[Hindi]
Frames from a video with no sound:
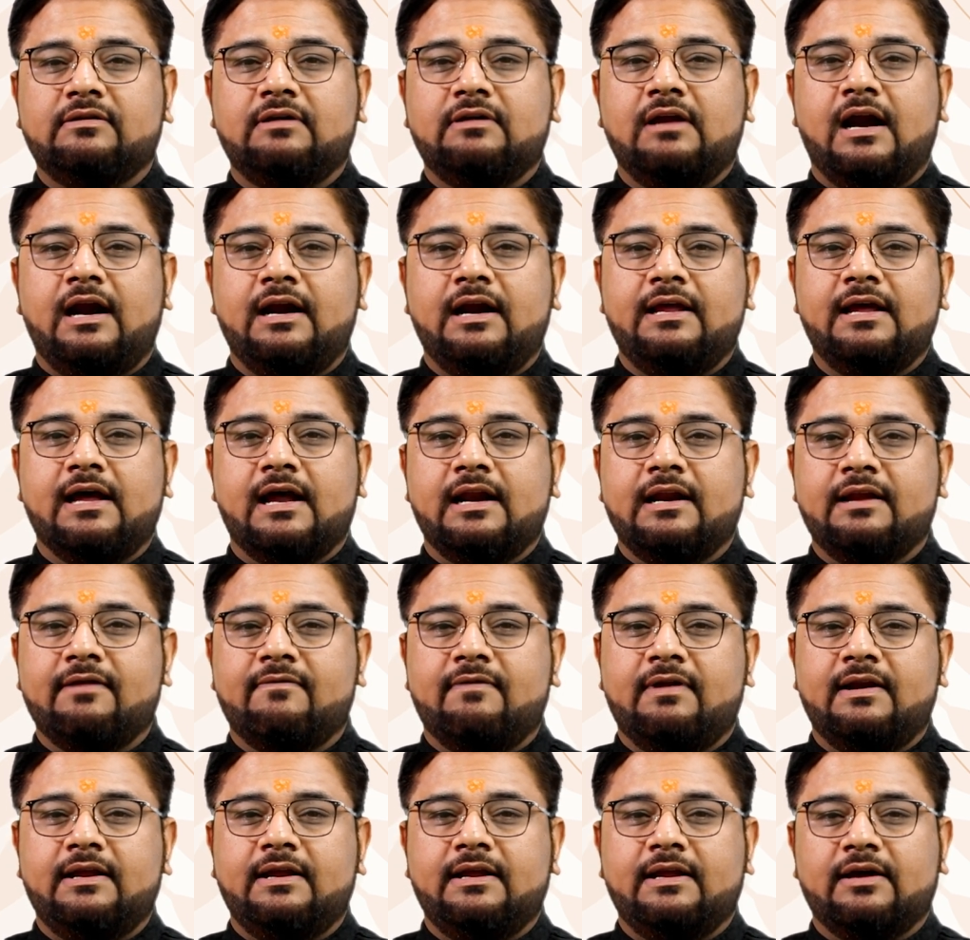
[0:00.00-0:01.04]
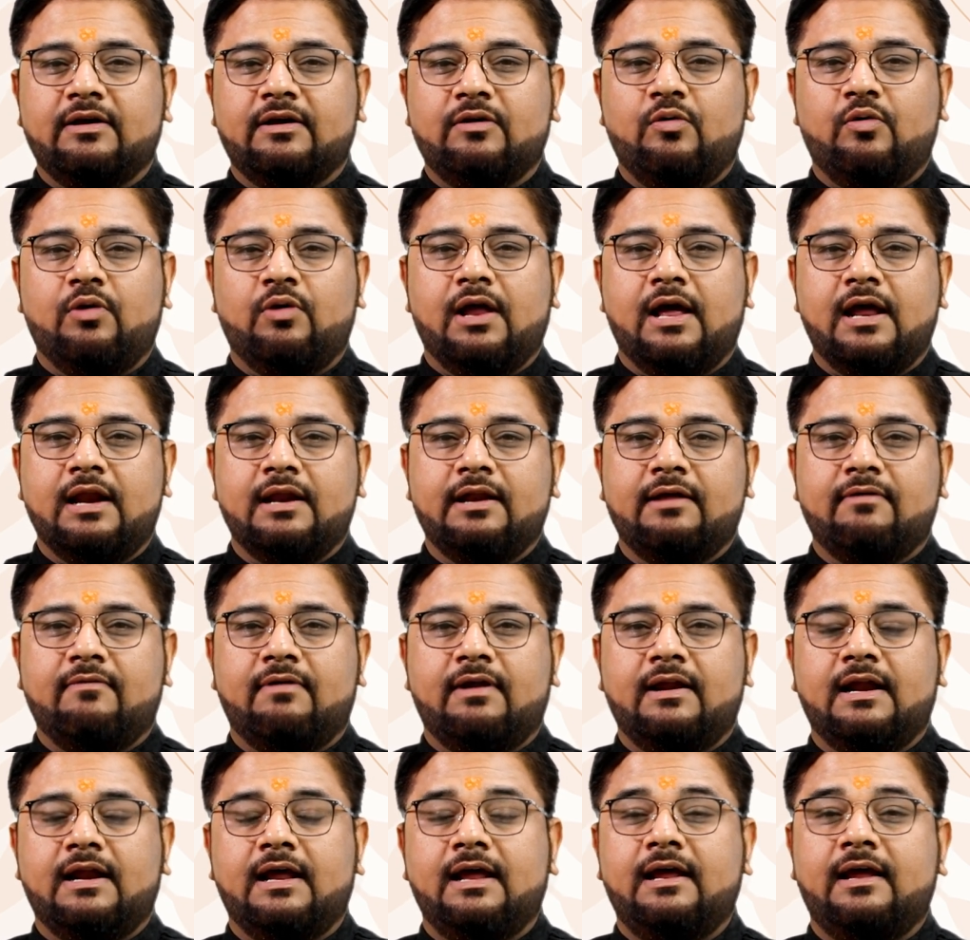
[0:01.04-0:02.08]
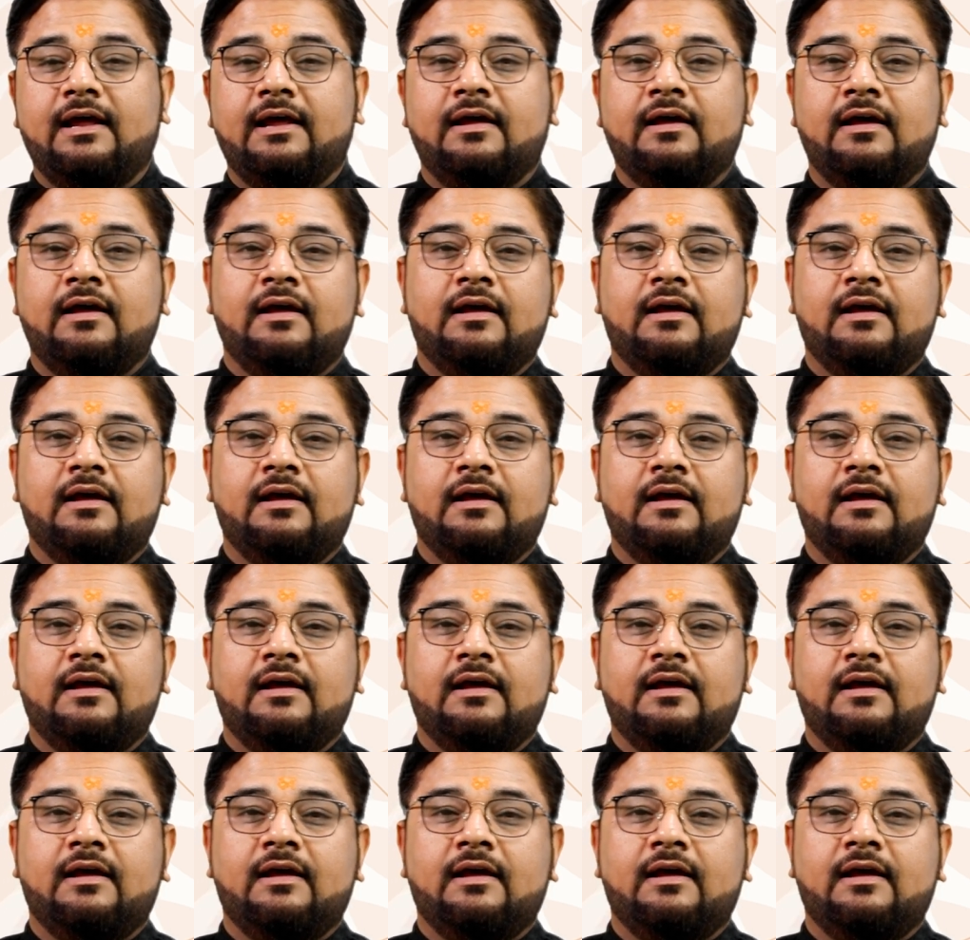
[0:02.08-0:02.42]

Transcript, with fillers: गाड़ी आने वाली है घोड़ा आने वाला है